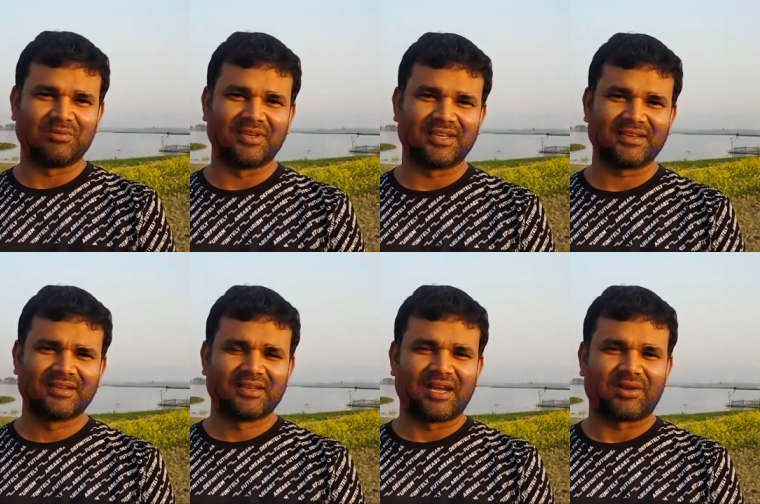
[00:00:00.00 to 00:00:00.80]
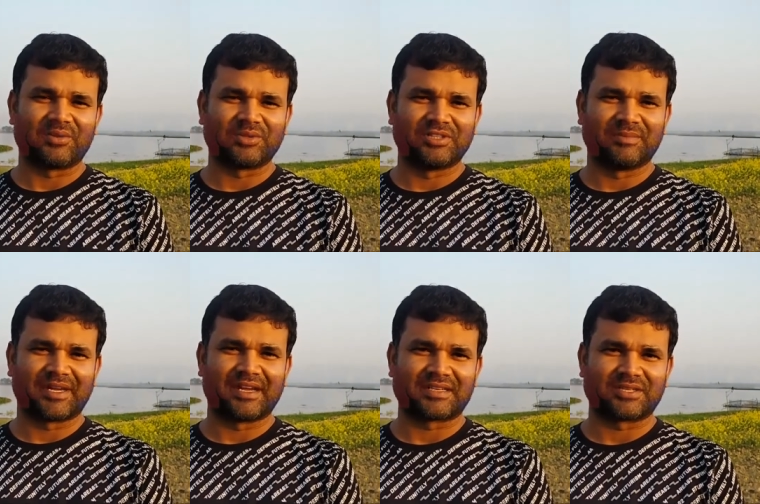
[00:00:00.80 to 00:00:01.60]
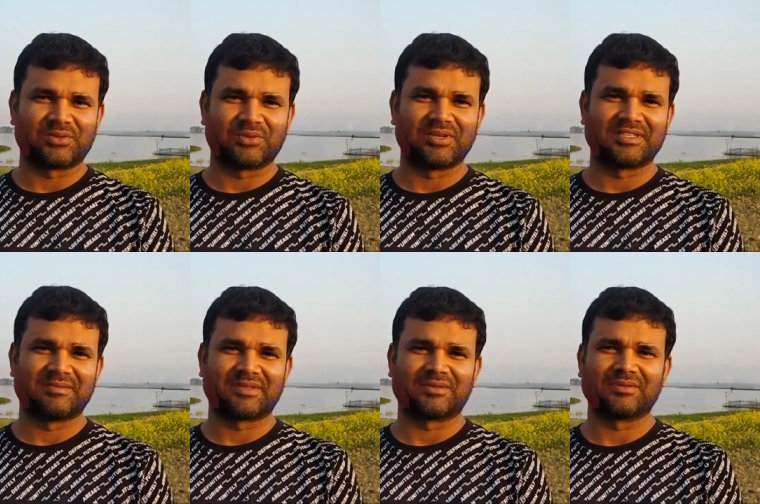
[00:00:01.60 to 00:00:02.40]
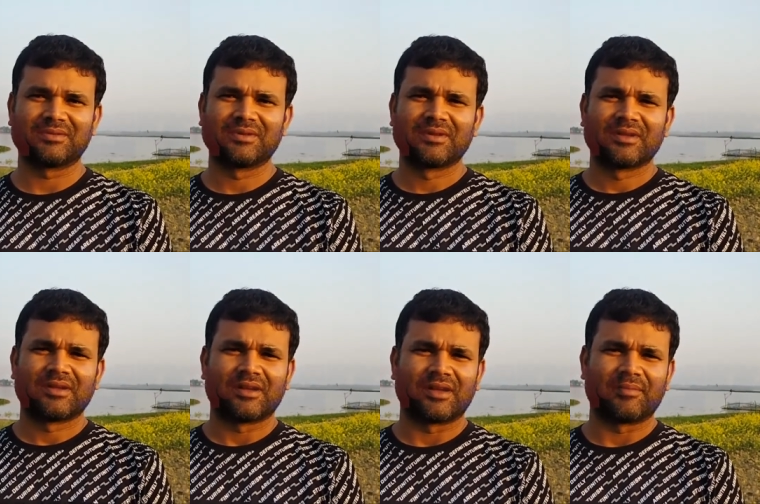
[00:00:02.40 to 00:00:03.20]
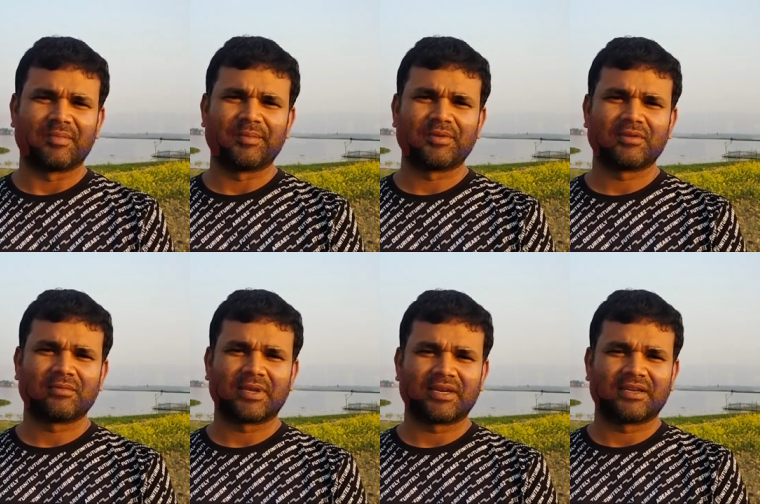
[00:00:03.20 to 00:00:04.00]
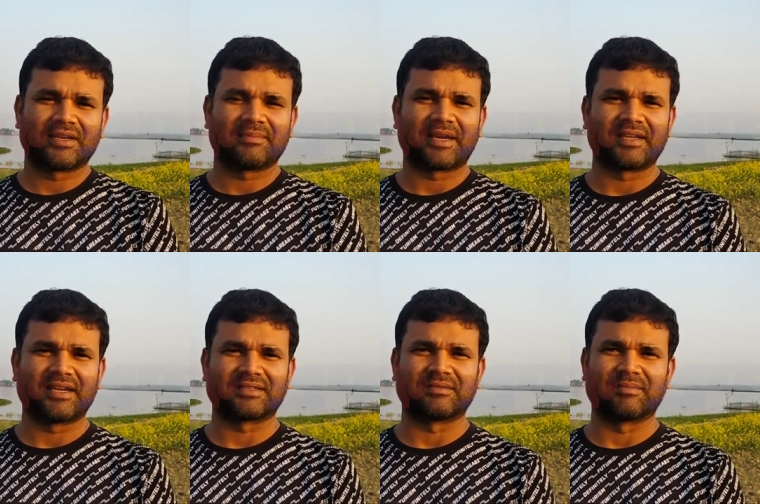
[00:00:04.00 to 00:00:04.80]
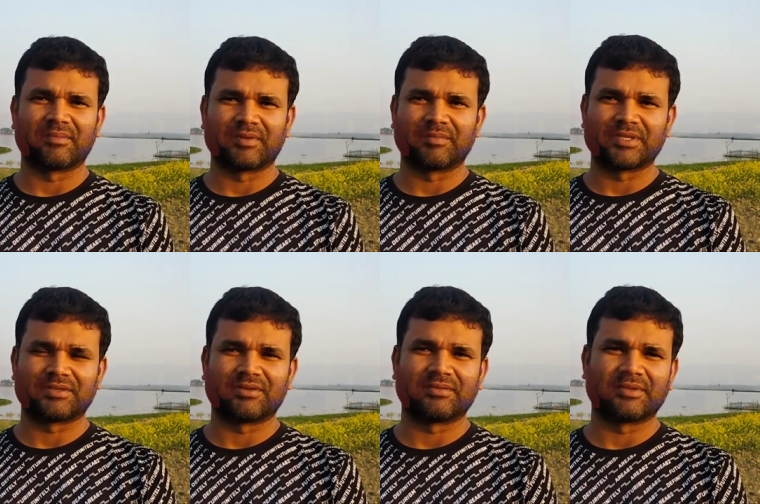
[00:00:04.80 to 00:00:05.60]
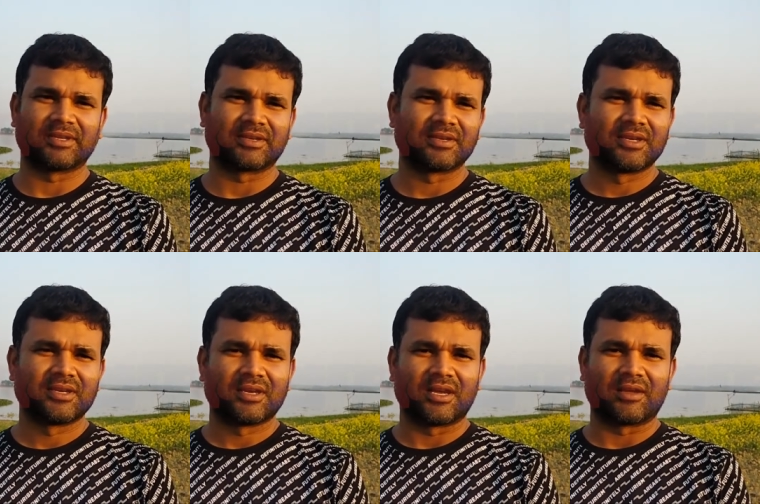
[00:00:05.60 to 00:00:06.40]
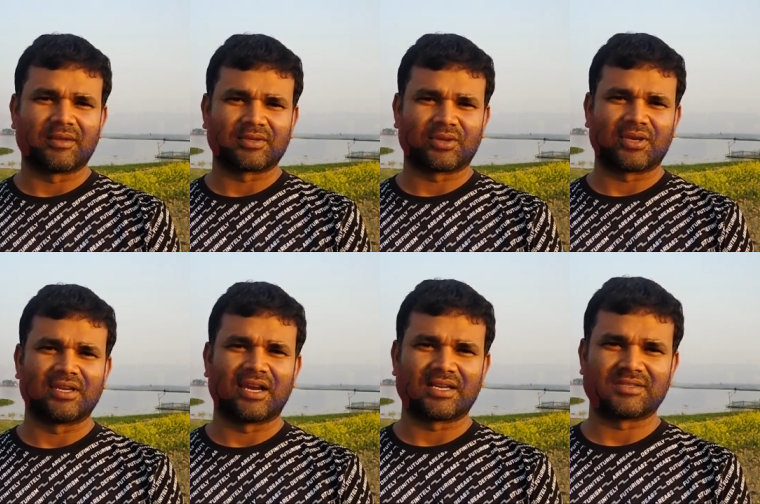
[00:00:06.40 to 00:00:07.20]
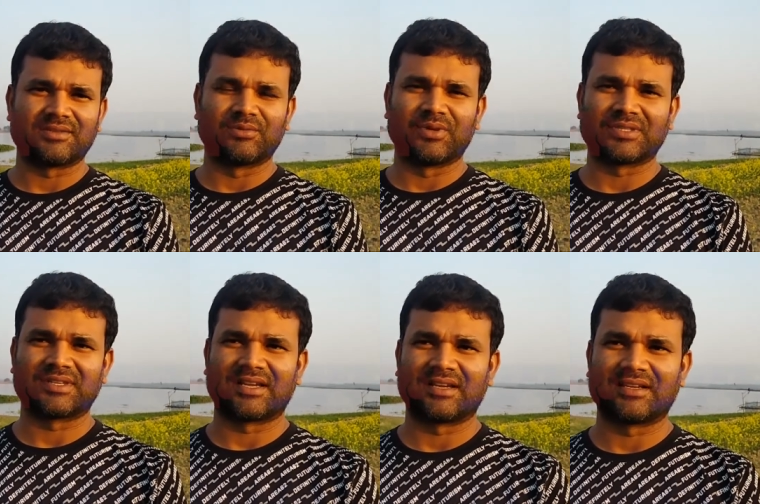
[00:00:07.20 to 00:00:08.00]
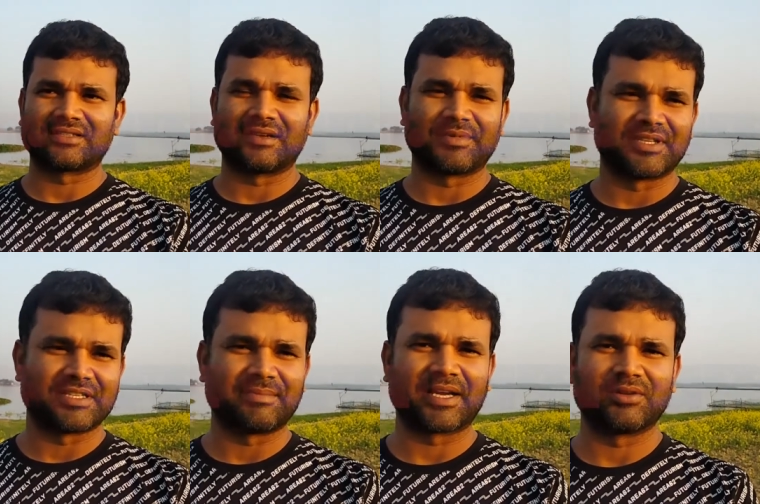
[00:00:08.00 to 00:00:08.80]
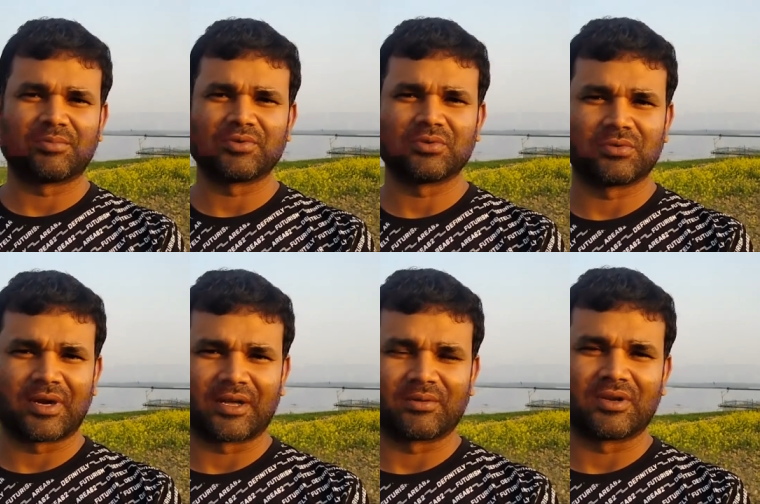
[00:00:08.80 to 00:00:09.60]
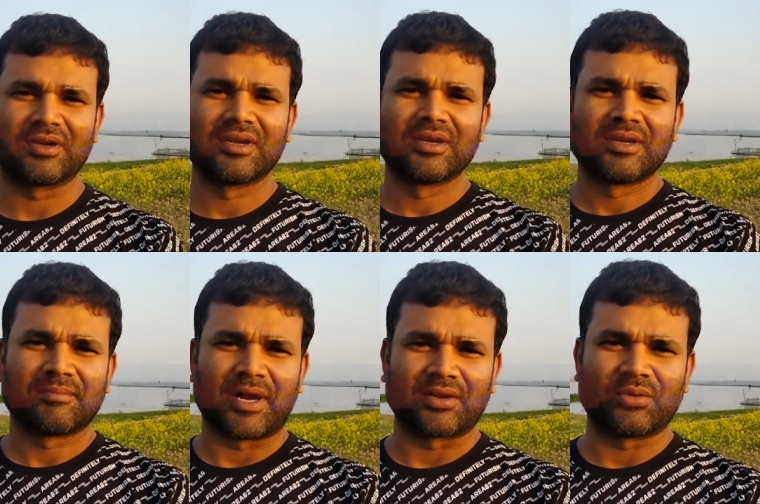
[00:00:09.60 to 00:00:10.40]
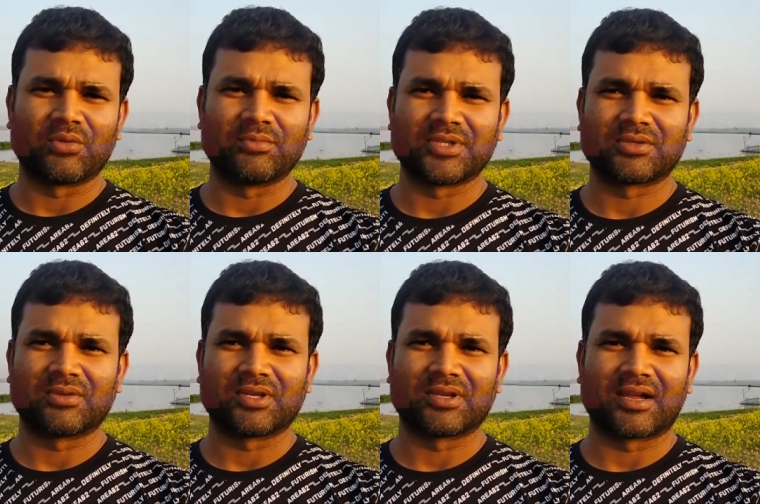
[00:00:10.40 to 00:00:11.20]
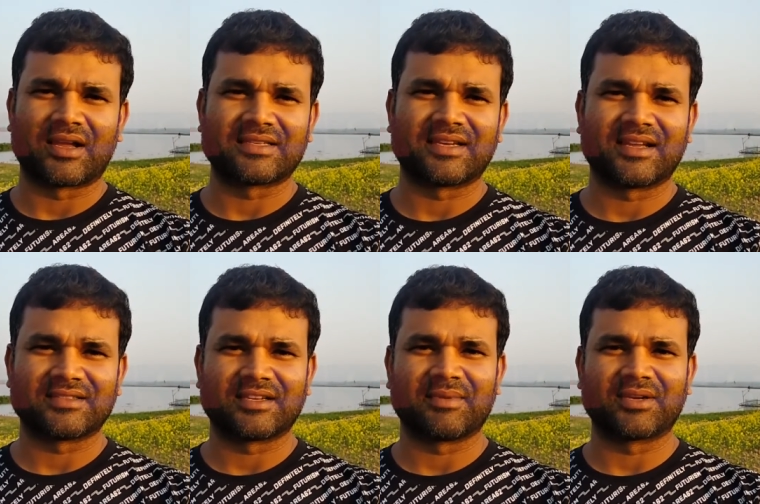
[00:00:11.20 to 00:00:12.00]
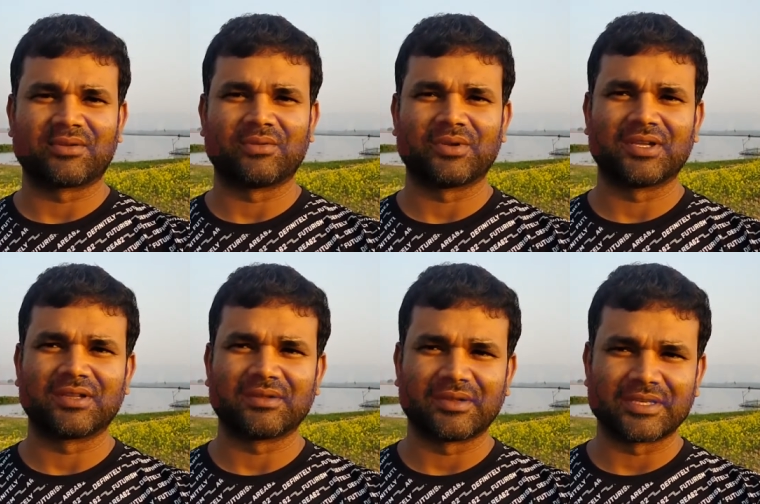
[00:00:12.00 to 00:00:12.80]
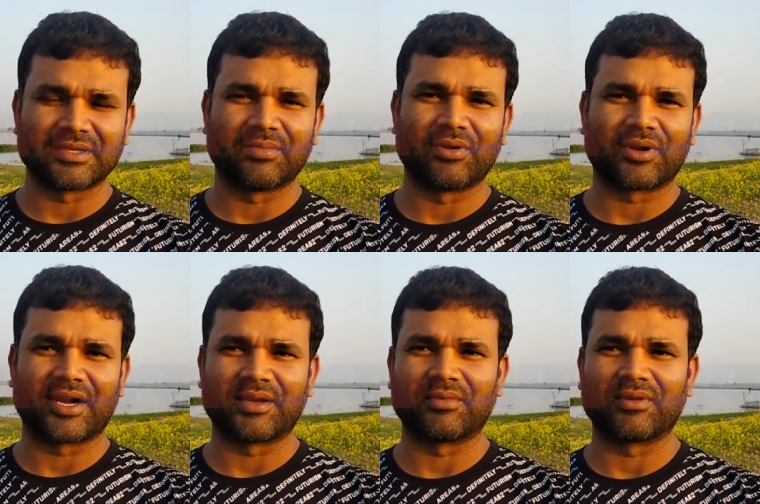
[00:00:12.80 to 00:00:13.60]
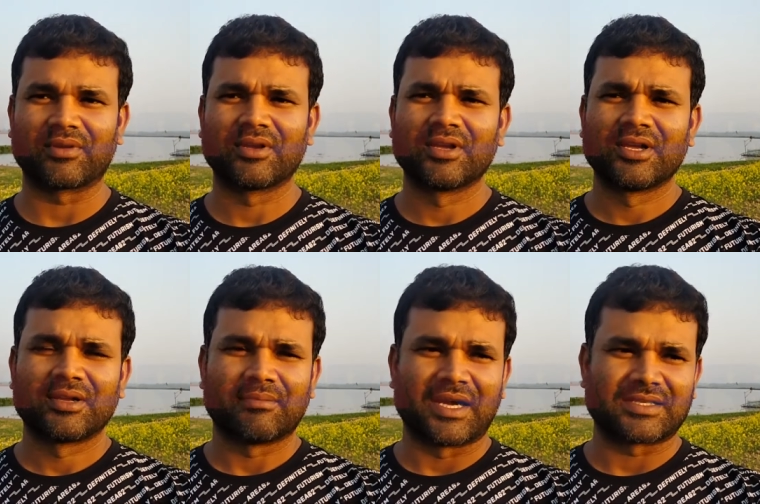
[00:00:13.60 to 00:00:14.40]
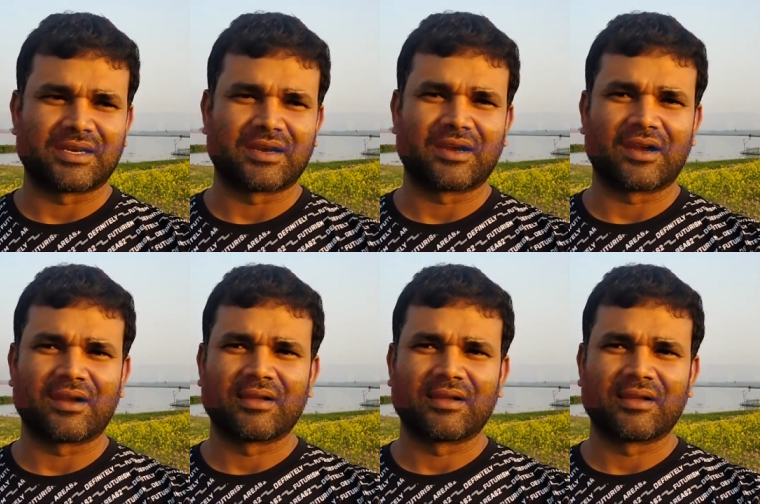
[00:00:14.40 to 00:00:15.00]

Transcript: বিলে এখন অতিথি পাখি আসা শুরু হয়েছে মাত্র বিভিন্ন ভ্যারাইটির এখানে পাখি আসে বিশেষ করে যে সরালি হাঁস যেগুলো আছে হাঁস আমাদের দেশি পাখিও প্রচুর আনাগোনা পানকৌড়ি বিশেষ করে হাজারে হাজারে পানকৌড়ি দেশি বক কানি বক মাছরাঙ্গা